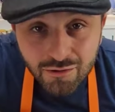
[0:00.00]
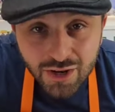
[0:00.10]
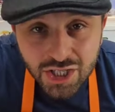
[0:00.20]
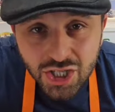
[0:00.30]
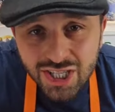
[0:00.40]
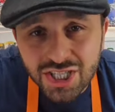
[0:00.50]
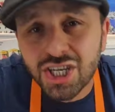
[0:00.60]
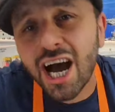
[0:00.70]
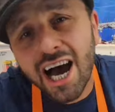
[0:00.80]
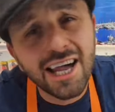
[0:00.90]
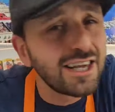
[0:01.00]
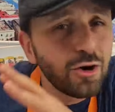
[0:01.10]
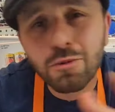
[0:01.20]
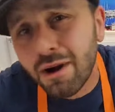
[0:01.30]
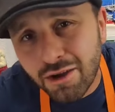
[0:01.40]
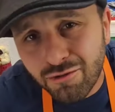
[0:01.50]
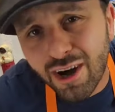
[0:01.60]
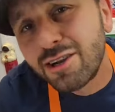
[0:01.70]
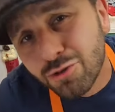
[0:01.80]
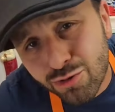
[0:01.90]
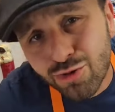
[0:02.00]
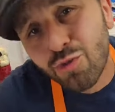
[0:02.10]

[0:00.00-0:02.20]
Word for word: friggitrice a aria che ormai fanno tutto